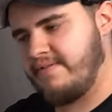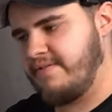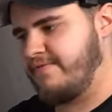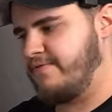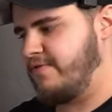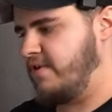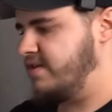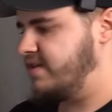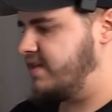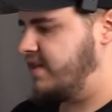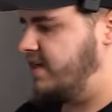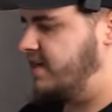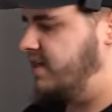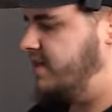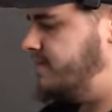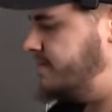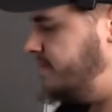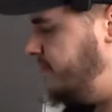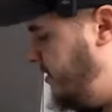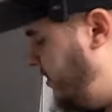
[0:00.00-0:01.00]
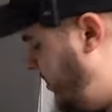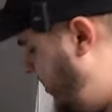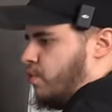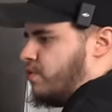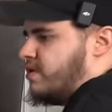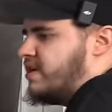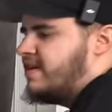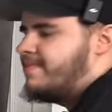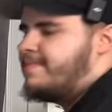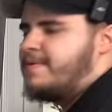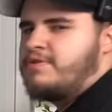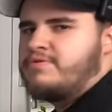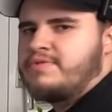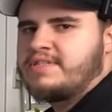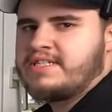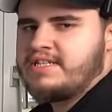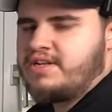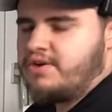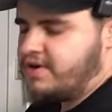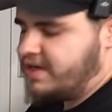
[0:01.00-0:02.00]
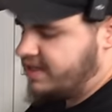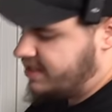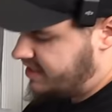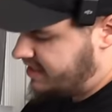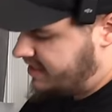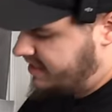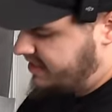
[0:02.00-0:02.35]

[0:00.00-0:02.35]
viele Vorteile. Und ich benutze ihn auch jetzt